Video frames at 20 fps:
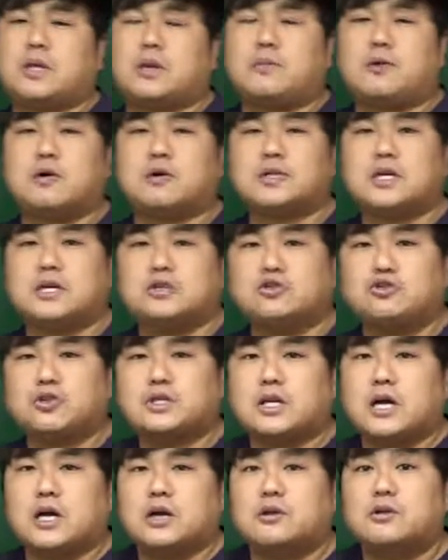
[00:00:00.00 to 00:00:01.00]
대명사를
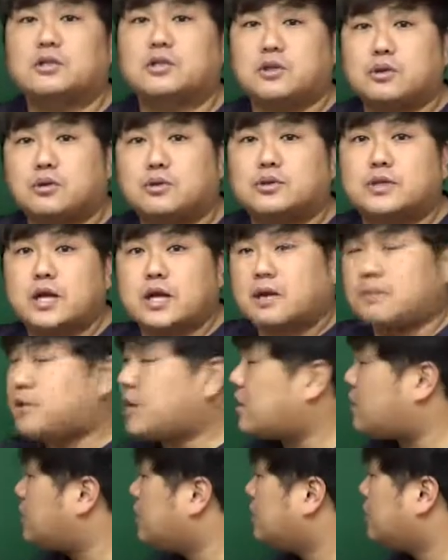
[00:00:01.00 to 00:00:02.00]
수식하는 것이
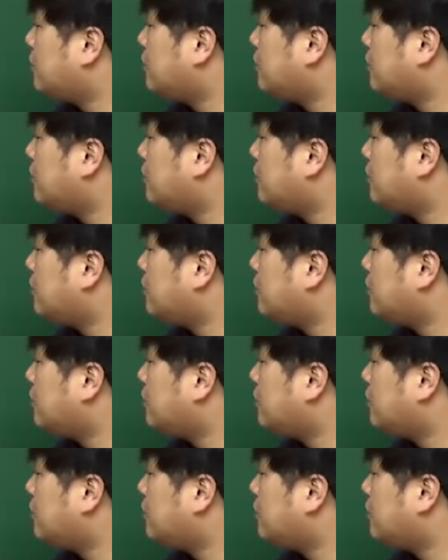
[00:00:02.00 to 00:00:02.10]
형용사라면